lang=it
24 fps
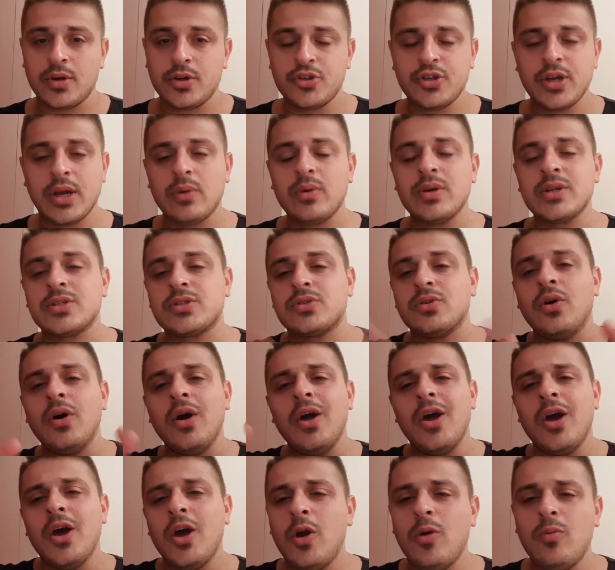Cioè questo
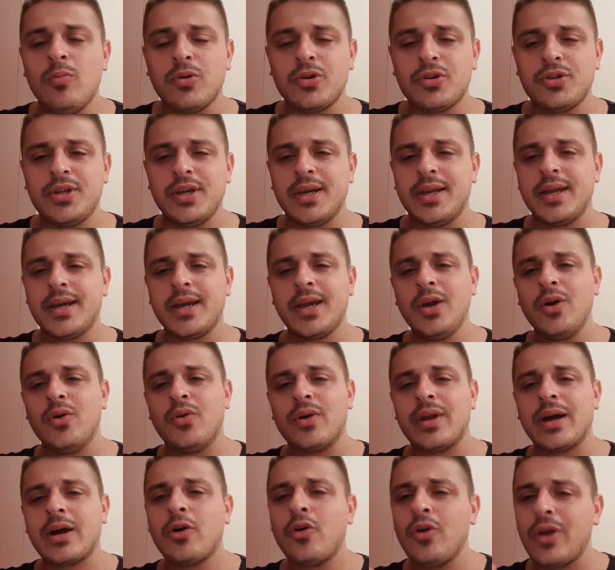è un portiere che
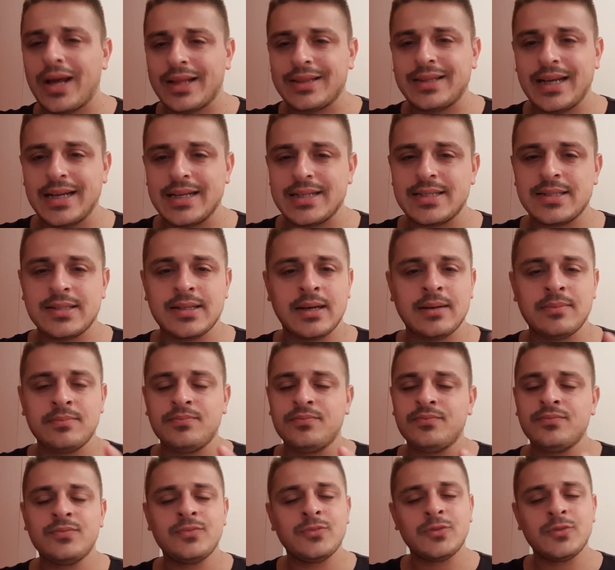ora con la testa